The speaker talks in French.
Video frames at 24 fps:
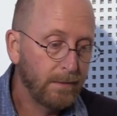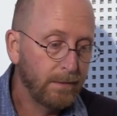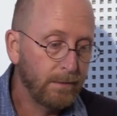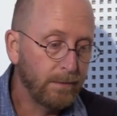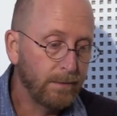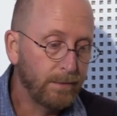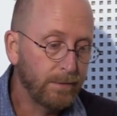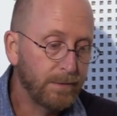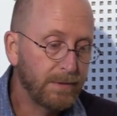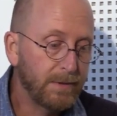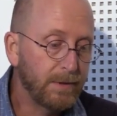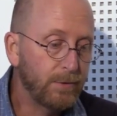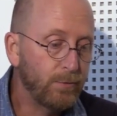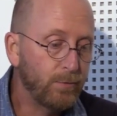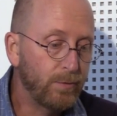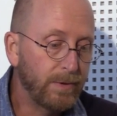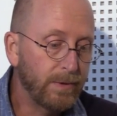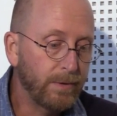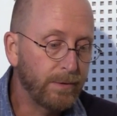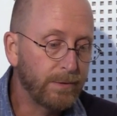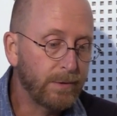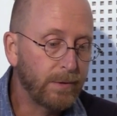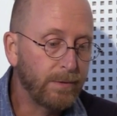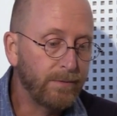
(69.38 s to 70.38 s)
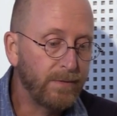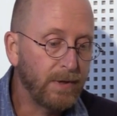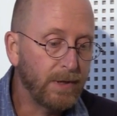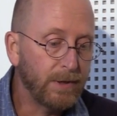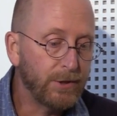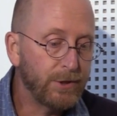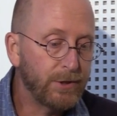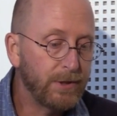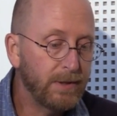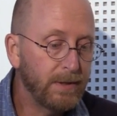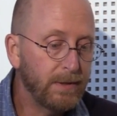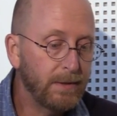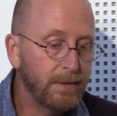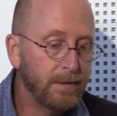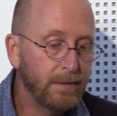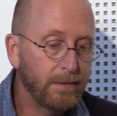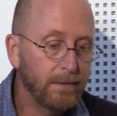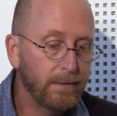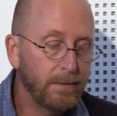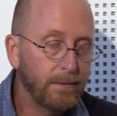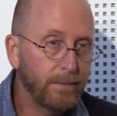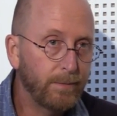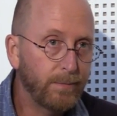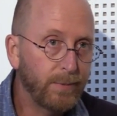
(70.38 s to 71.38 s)
euh, situé dans un
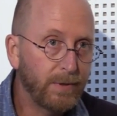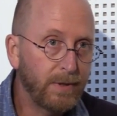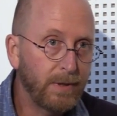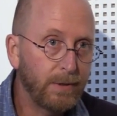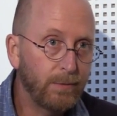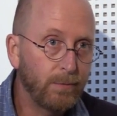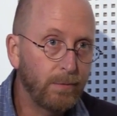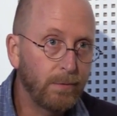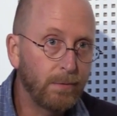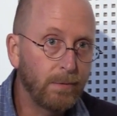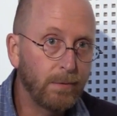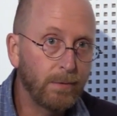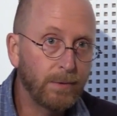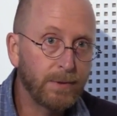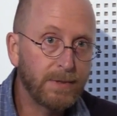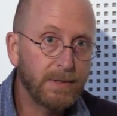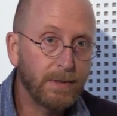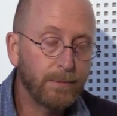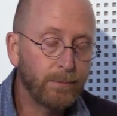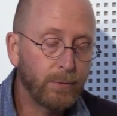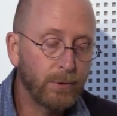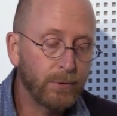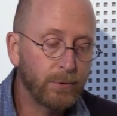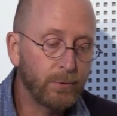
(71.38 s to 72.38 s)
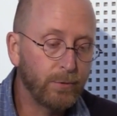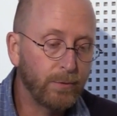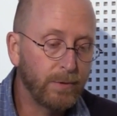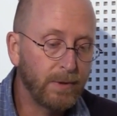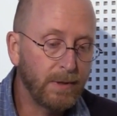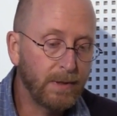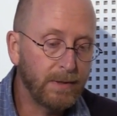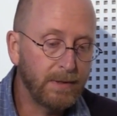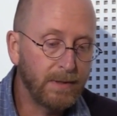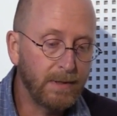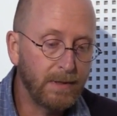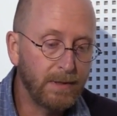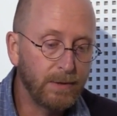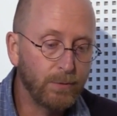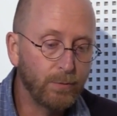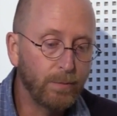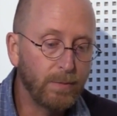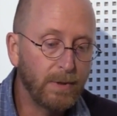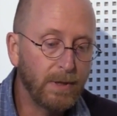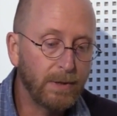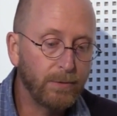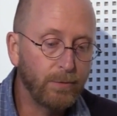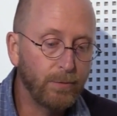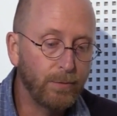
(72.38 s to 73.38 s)
verger près de l'ancien pensionnat des
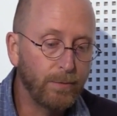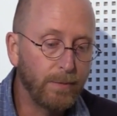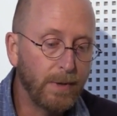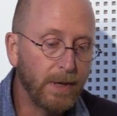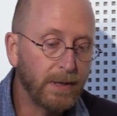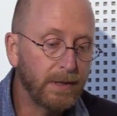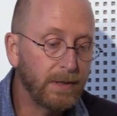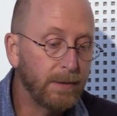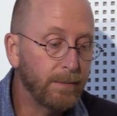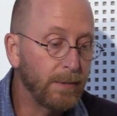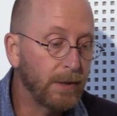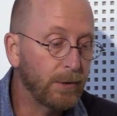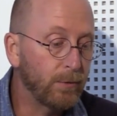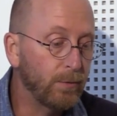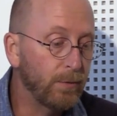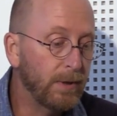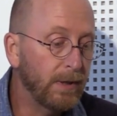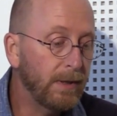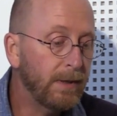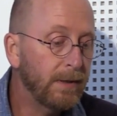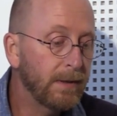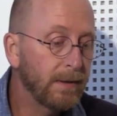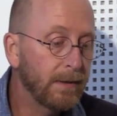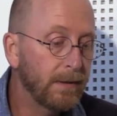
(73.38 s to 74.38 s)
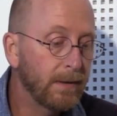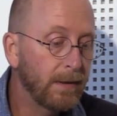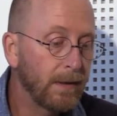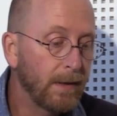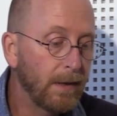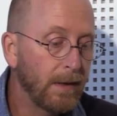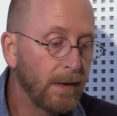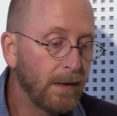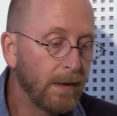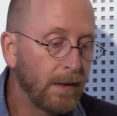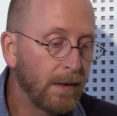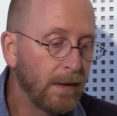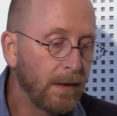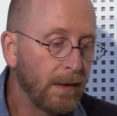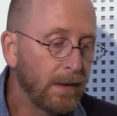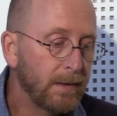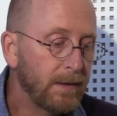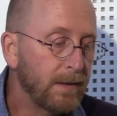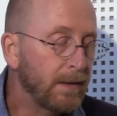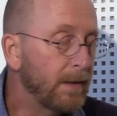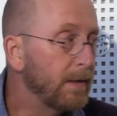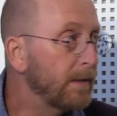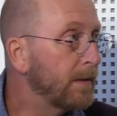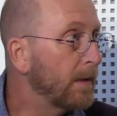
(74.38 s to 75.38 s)
Oblats de Marie Immaculée,
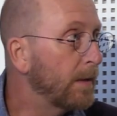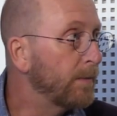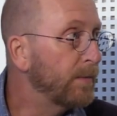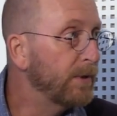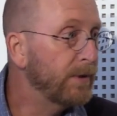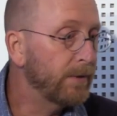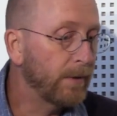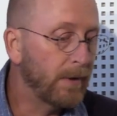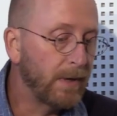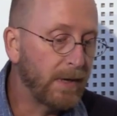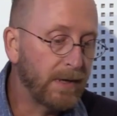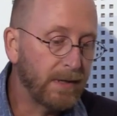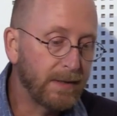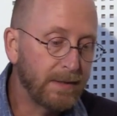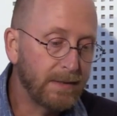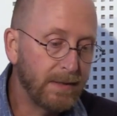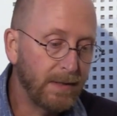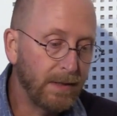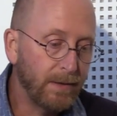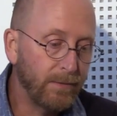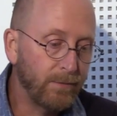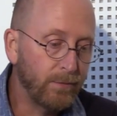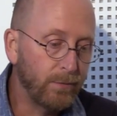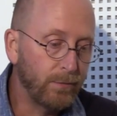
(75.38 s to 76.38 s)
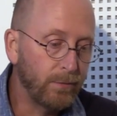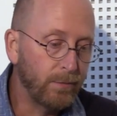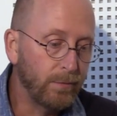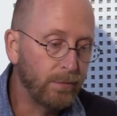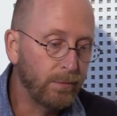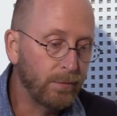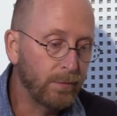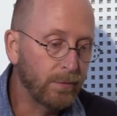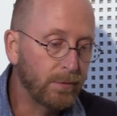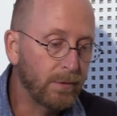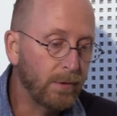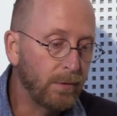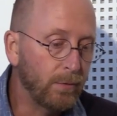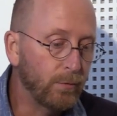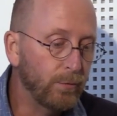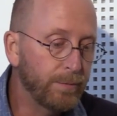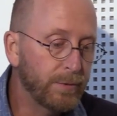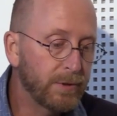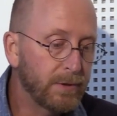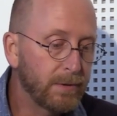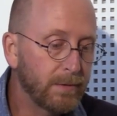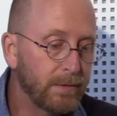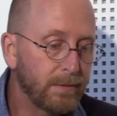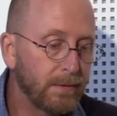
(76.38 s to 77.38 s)
qui est établi dans la réserve de
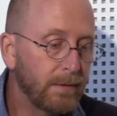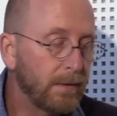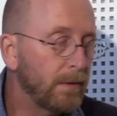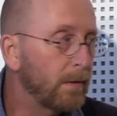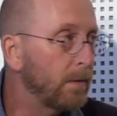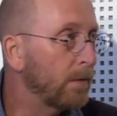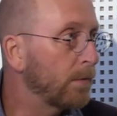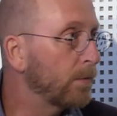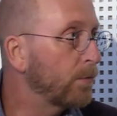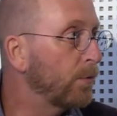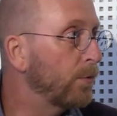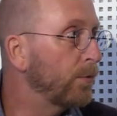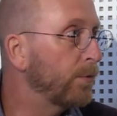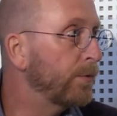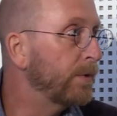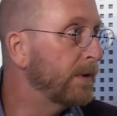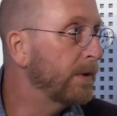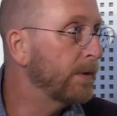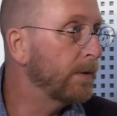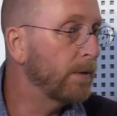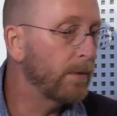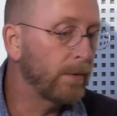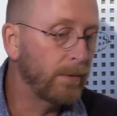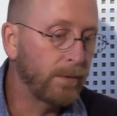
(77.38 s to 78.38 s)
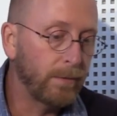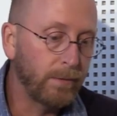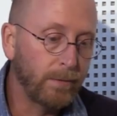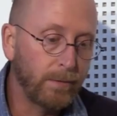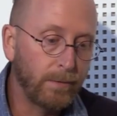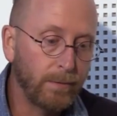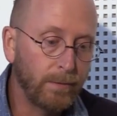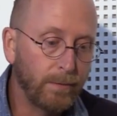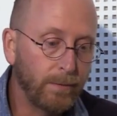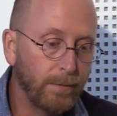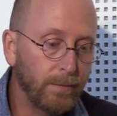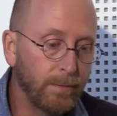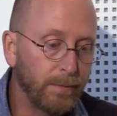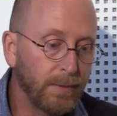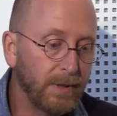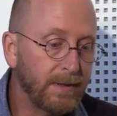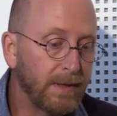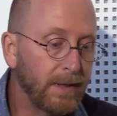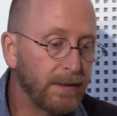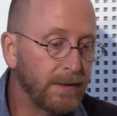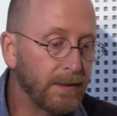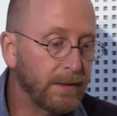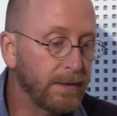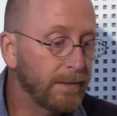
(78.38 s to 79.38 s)
Canloups en colonie euh,
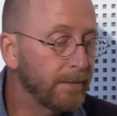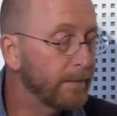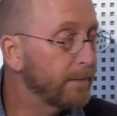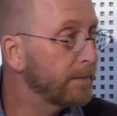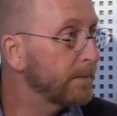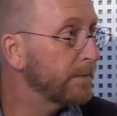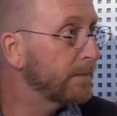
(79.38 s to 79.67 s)
britannique.